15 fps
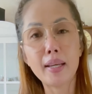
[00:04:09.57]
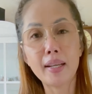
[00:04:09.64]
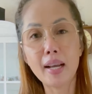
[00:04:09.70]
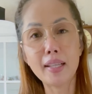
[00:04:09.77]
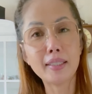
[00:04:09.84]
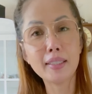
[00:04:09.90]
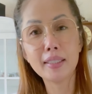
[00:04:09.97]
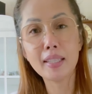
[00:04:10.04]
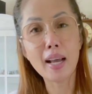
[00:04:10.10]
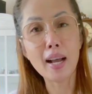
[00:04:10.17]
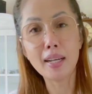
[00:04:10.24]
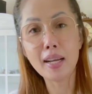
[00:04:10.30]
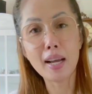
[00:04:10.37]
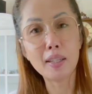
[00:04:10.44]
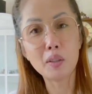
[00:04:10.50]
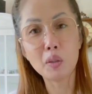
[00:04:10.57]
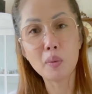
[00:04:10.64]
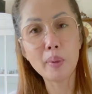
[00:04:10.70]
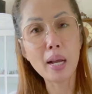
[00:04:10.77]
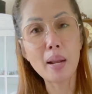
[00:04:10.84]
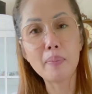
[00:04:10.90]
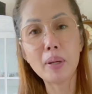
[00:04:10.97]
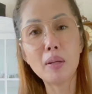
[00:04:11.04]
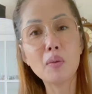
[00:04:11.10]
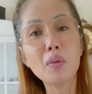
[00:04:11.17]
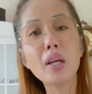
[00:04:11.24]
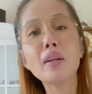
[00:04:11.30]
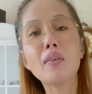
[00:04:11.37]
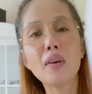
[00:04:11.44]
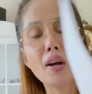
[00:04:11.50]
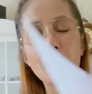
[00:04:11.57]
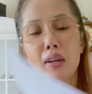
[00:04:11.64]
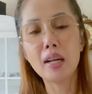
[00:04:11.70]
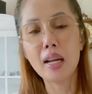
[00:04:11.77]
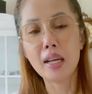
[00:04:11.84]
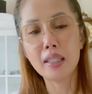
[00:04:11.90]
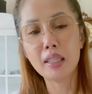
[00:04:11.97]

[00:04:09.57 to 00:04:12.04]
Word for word: การศึกษาการจบการไปโรงเรียนของเขานั่นแหละ